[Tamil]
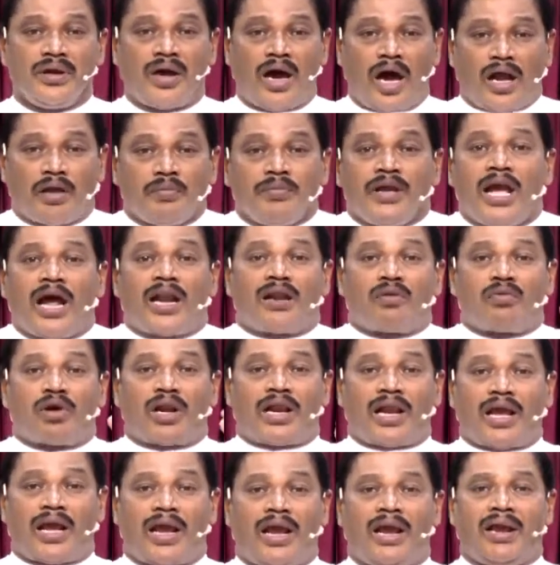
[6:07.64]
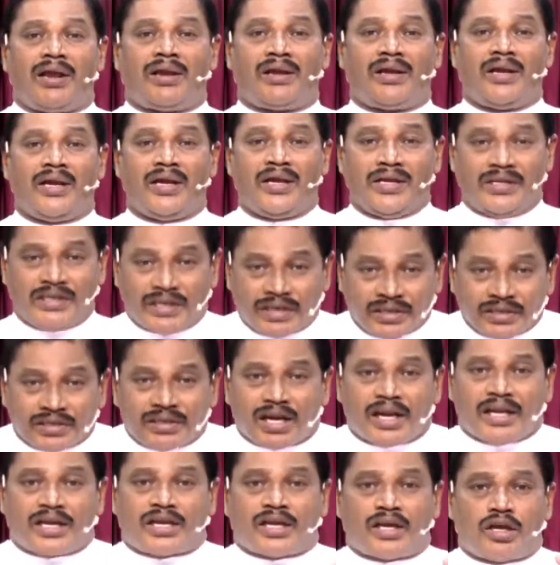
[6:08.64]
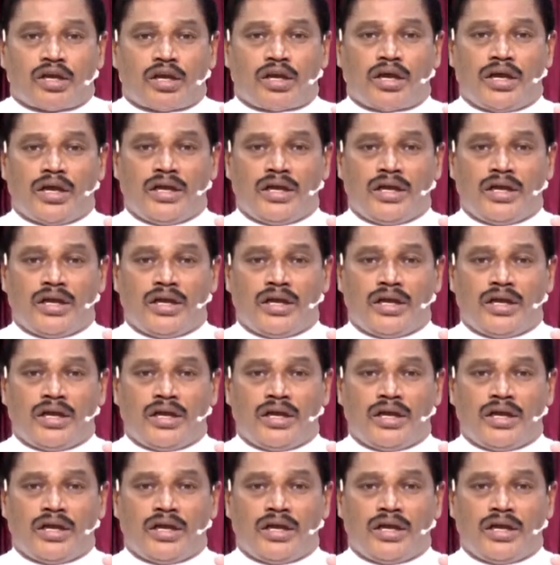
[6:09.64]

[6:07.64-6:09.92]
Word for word: அருமையானவர்களே இன்றைக்கு